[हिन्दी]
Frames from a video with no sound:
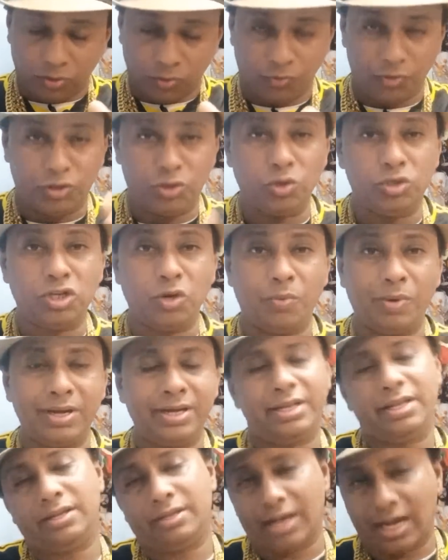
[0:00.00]
विद्यु जमाल
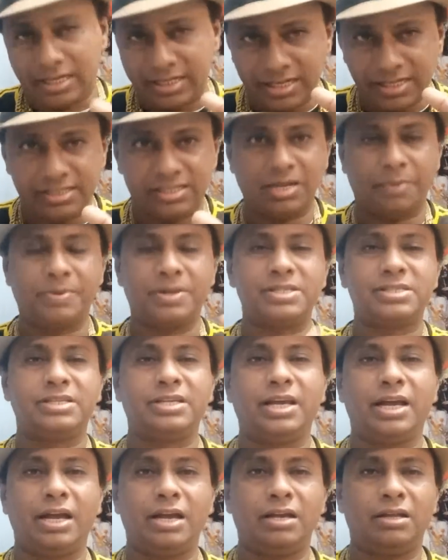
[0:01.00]
ने एक्शन ज़बरदस्त
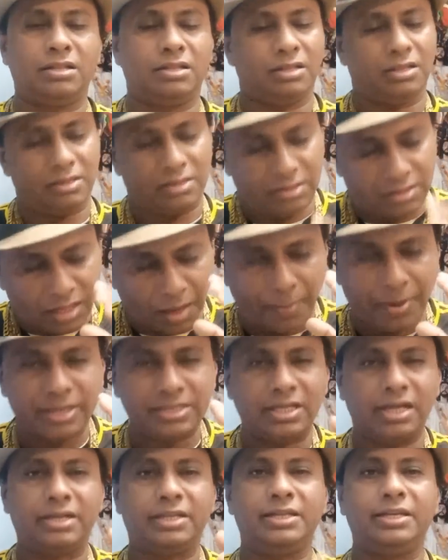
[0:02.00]
किया है
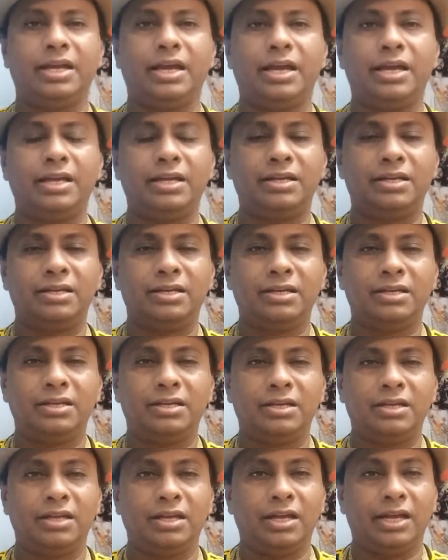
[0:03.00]
धमाकेदार किया है
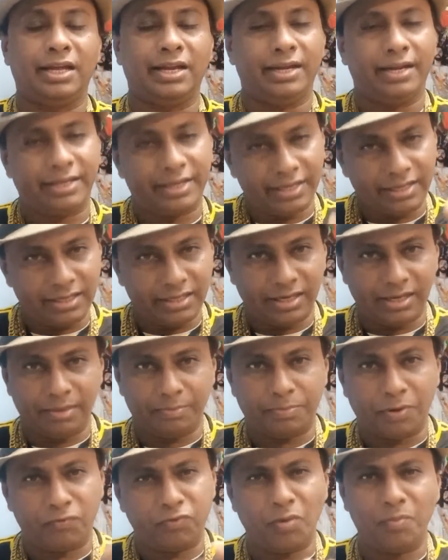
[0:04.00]
लेकिन
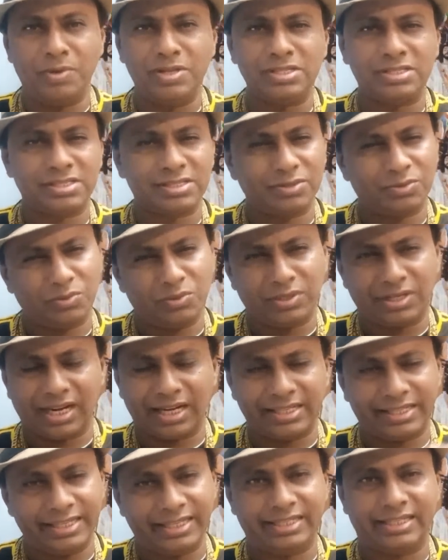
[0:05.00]
परफॉर्मेंस
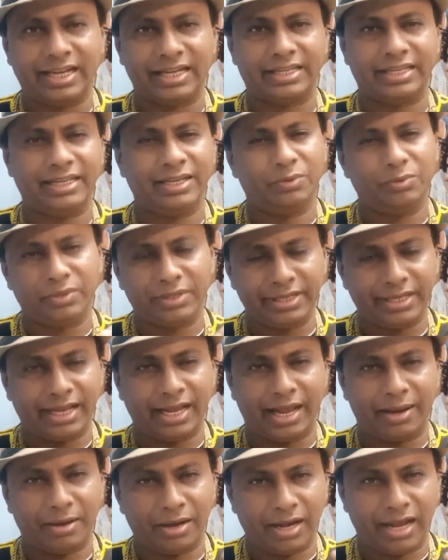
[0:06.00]
उनका ठीक ठाक ही है उनकी
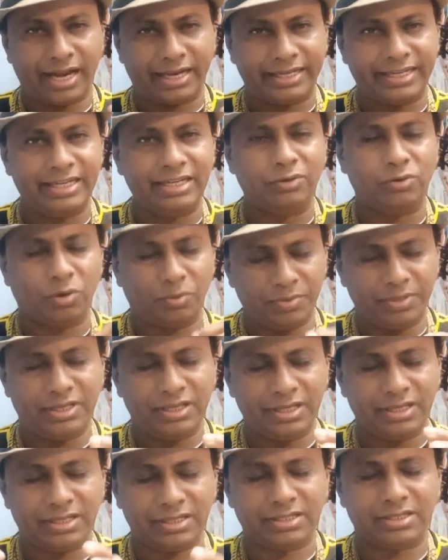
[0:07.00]
एक्टिंग को भी
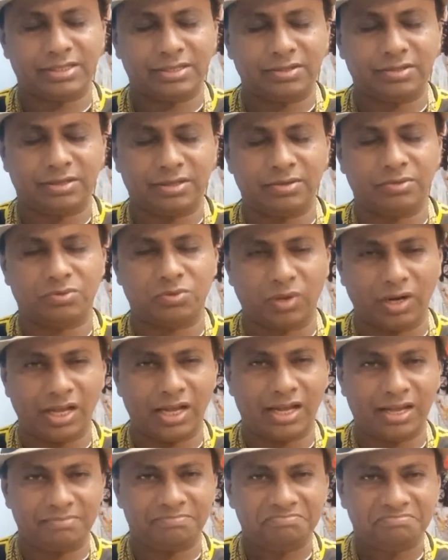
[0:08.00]

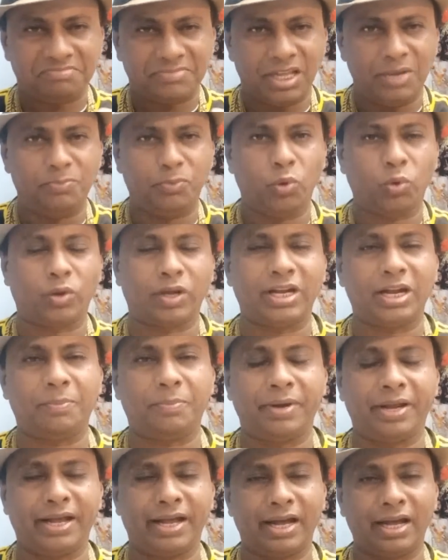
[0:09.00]
थोड़ा इम्प्रूव करना
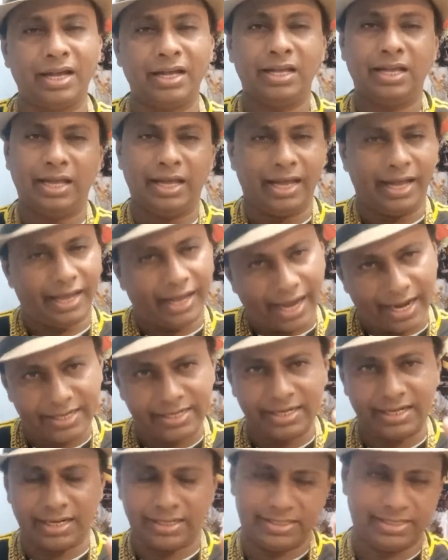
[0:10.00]
पड़ेगा
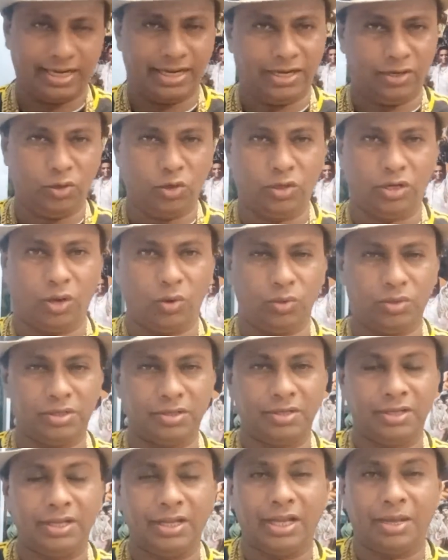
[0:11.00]
एक्शन अच्छा है नो डाउट
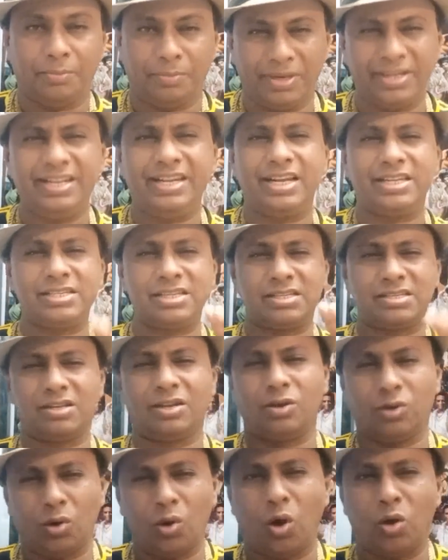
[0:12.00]
बट ही हैज़ अ
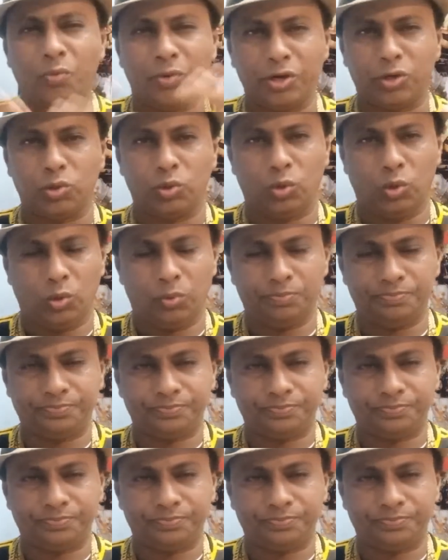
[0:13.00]
लॉन्ग वे टू गो